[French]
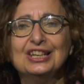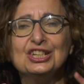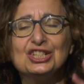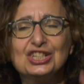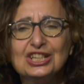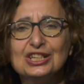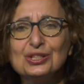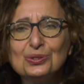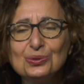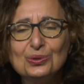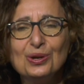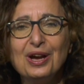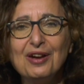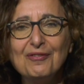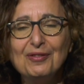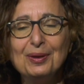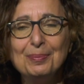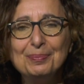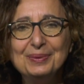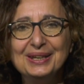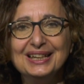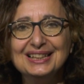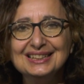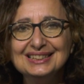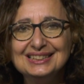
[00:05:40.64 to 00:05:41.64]
Jésus avait
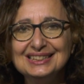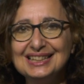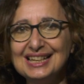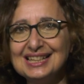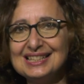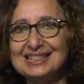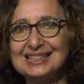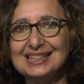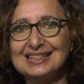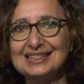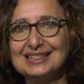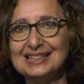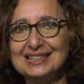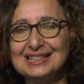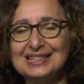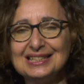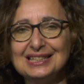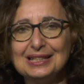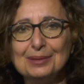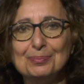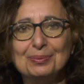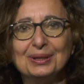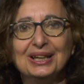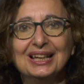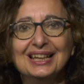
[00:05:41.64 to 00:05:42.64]
bien dit à ses
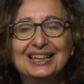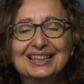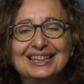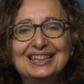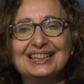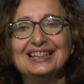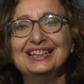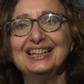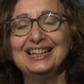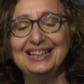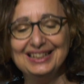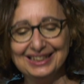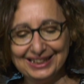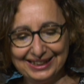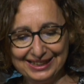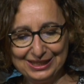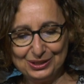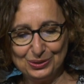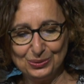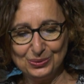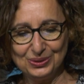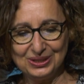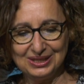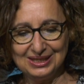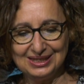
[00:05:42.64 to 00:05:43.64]
disciples qu'il allait
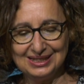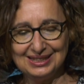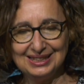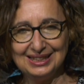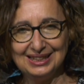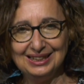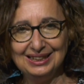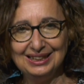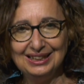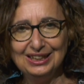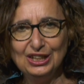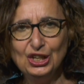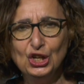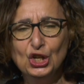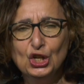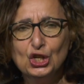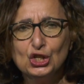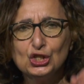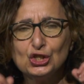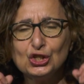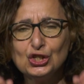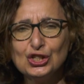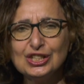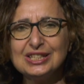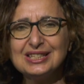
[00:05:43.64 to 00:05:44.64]
ressusciter.
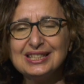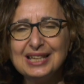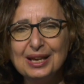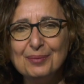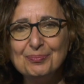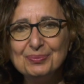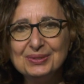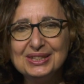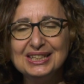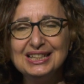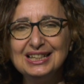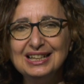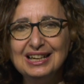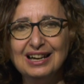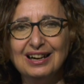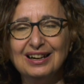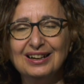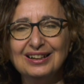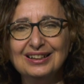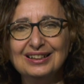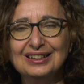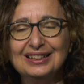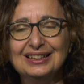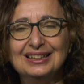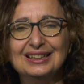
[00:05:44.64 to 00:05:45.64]
Ce
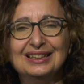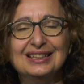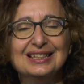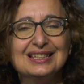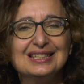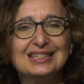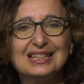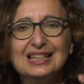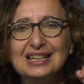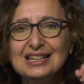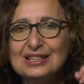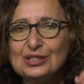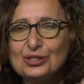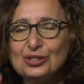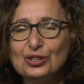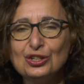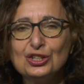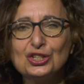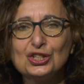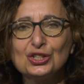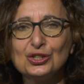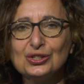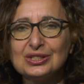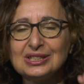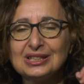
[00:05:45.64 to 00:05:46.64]
samedi-là, c'est la
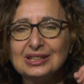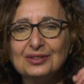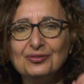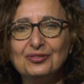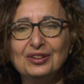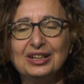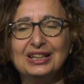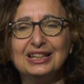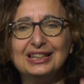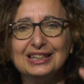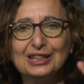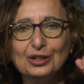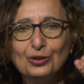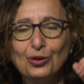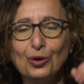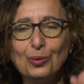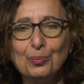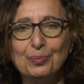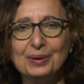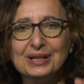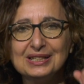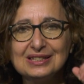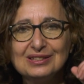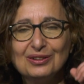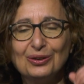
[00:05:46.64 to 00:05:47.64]
seule chose qu'il fallait qu'ils
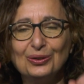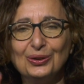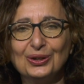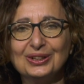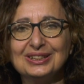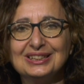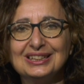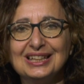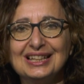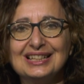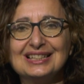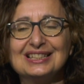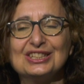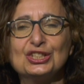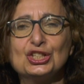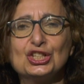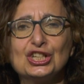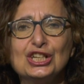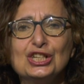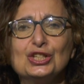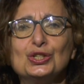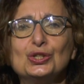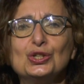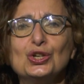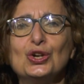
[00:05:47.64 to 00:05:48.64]
repasse dans leur tête.
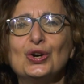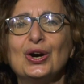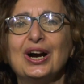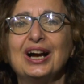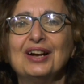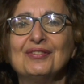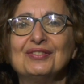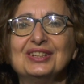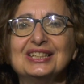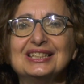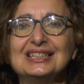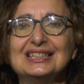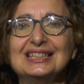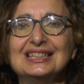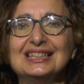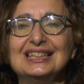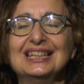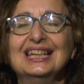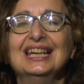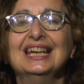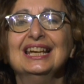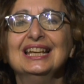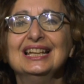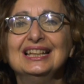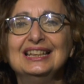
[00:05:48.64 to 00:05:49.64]
Jésus leur avait
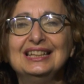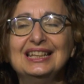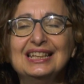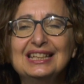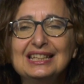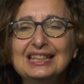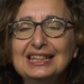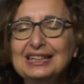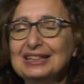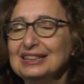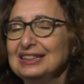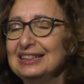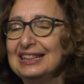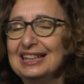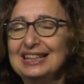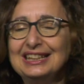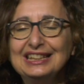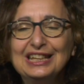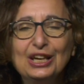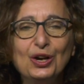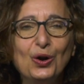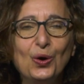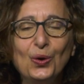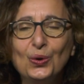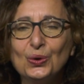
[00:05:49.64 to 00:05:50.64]
dit,
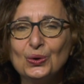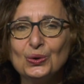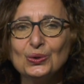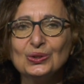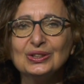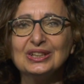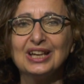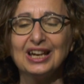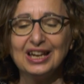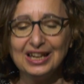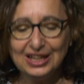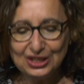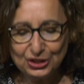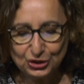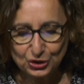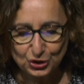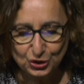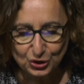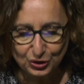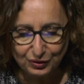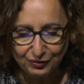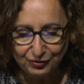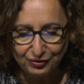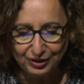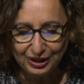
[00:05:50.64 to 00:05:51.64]
n'ayez aucune crainte,
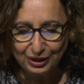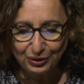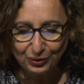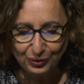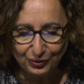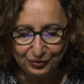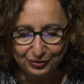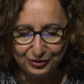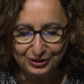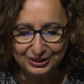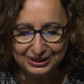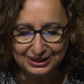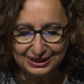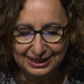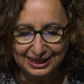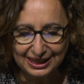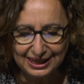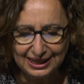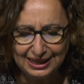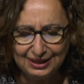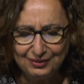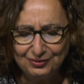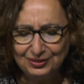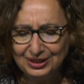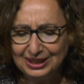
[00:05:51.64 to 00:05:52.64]
je vais revenir
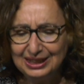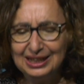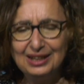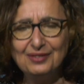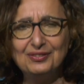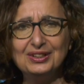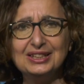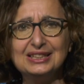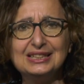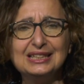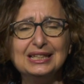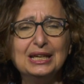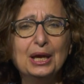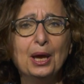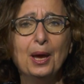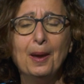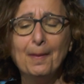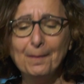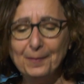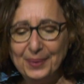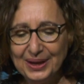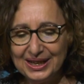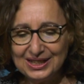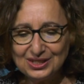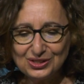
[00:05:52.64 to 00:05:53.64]
à la vie. Il avait dit,
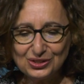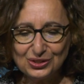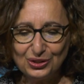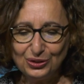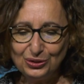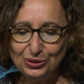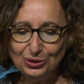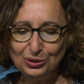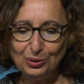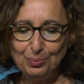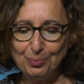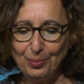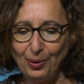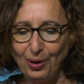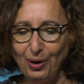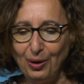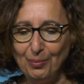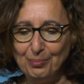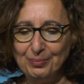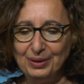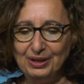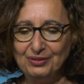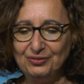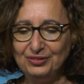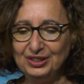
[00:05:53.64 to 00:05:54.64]
personne ne
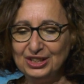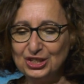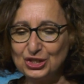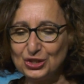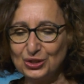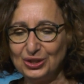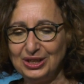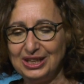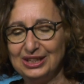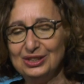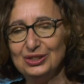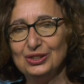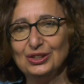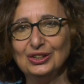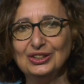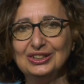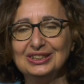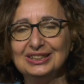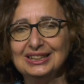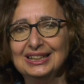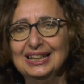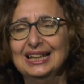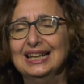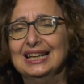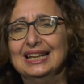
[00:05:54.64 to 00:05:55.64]
prend ma vie, je la
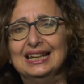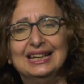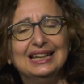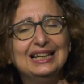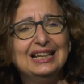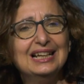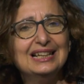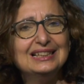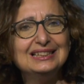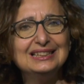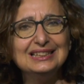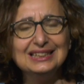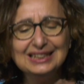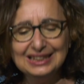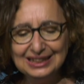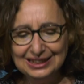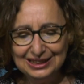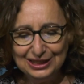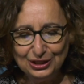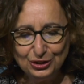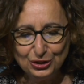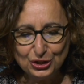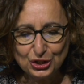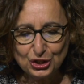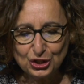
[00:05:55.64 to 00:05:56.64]
donne. Il a dit
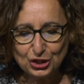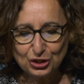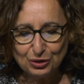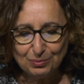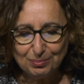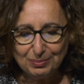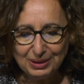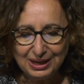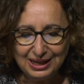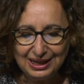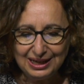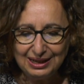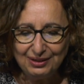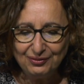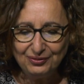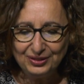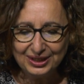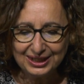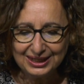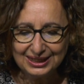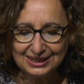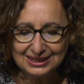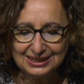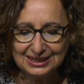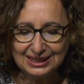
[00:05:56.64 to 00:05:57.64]
qu'il est le chemin, la
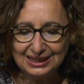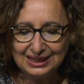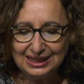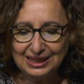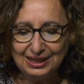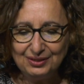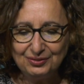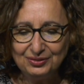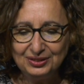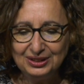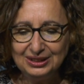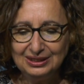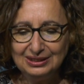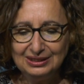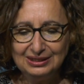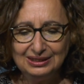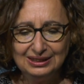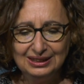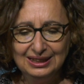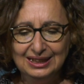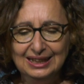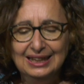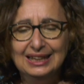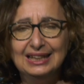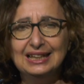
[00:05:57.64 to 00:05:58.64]
vérité et la
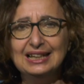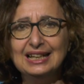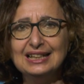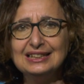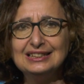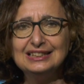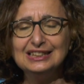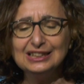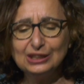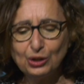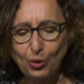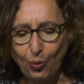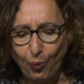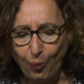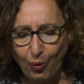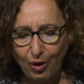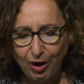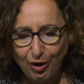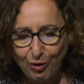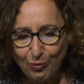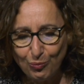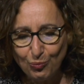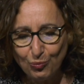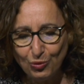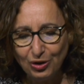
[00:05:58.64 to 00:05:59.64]
vie. Il a dit,
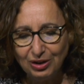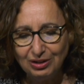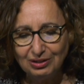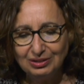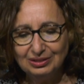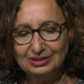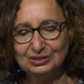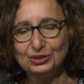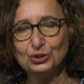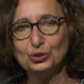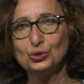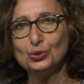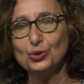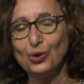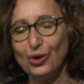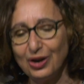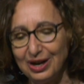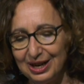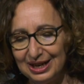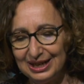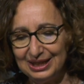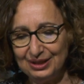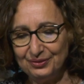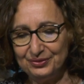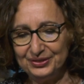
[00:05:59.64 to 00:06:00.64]
crois en moi, tu
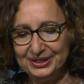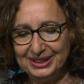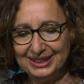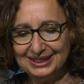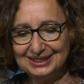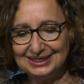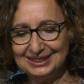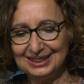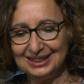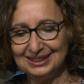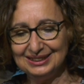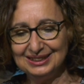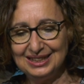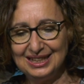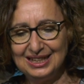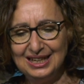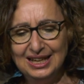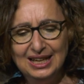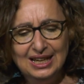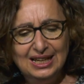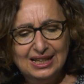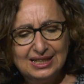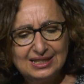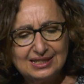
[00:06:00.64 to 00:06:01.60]
auras la vie éternelle.